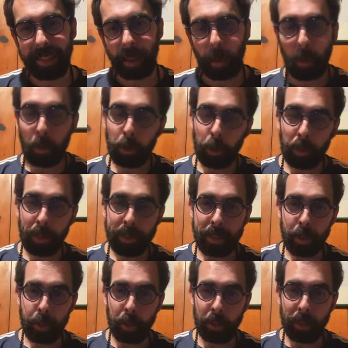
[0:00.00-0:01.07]
que como
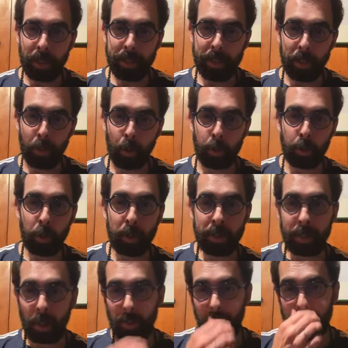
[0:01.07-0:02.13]
todas as outras
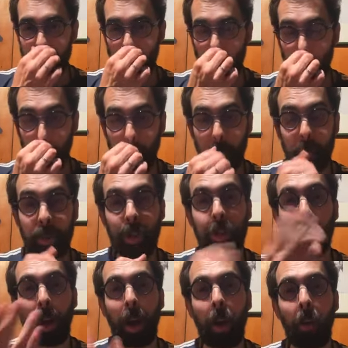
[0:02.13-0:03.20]
emoções, talvez a culpa não
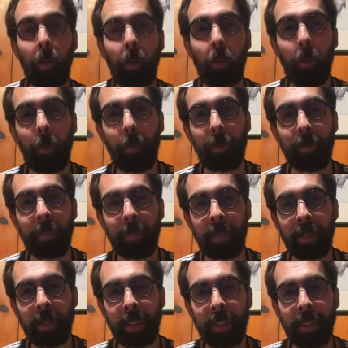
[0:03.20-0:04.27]
seja algo
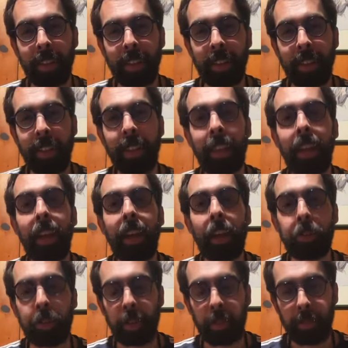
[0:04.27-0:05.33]

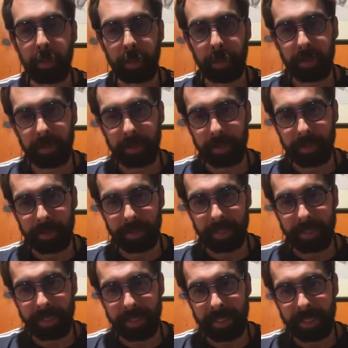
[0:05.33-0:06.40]
negativo.
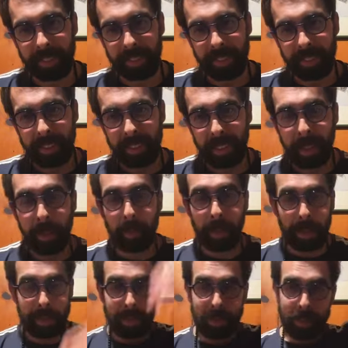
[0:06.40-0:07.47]
É,
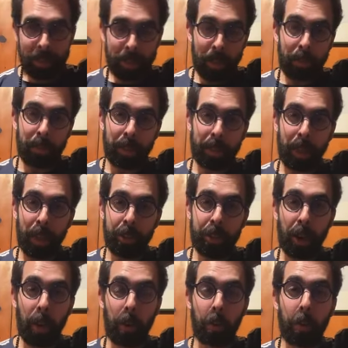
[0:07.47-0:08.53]
mas na
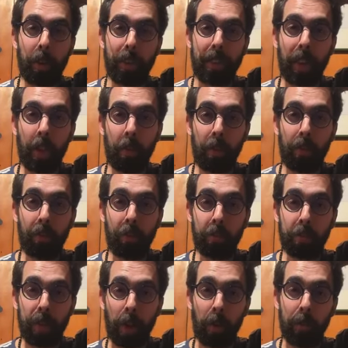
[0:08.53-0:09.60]
verdade é algo que tem uma
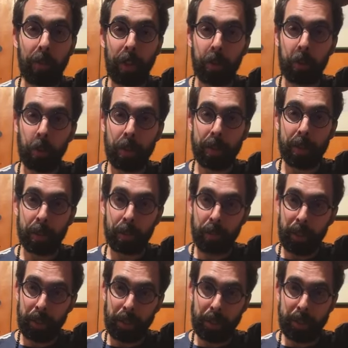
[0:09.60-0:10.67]
função nas nossas
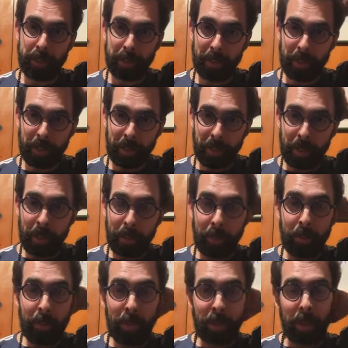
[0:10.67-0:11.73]
vidas.
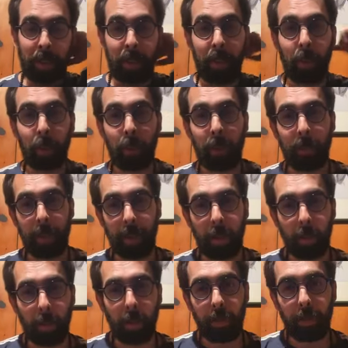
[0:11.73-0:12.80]
E o
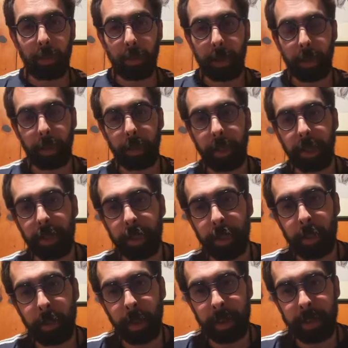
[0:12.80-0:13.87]
primeiro movimento para que a
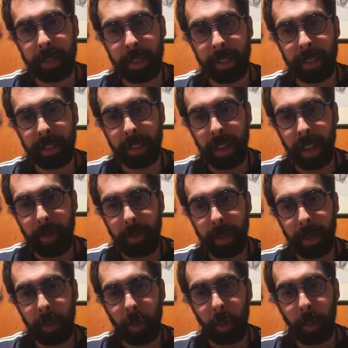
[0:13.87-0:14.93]
gente possa lidar
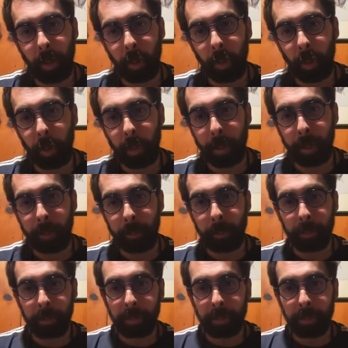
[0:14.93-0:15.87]
bem com a culpa,